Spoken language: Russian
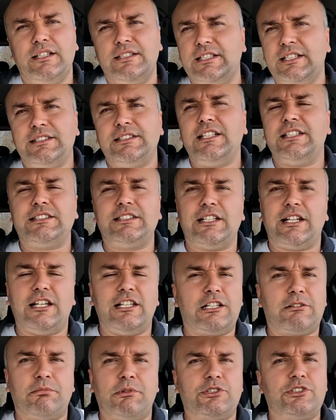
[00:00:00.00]
Здесь нет
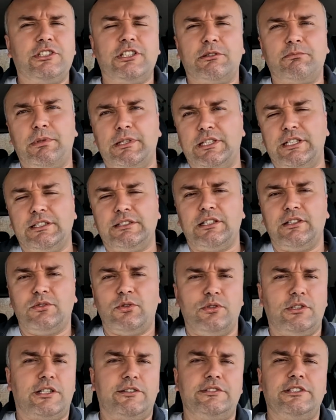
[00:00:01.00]
стиральных машинок по 300
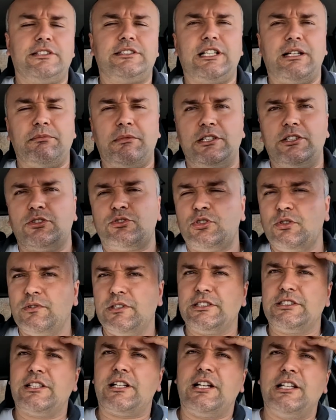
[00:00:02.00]
долларов. Здесь самые
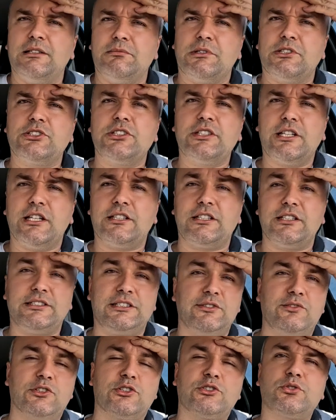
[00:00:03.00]
дешевые стиральные машинки это
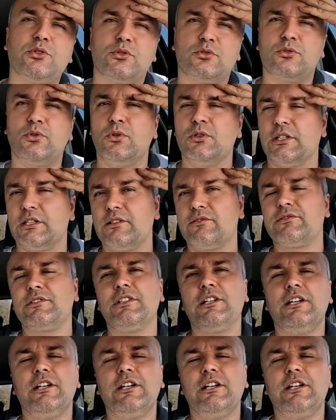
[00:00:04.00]
900 долларов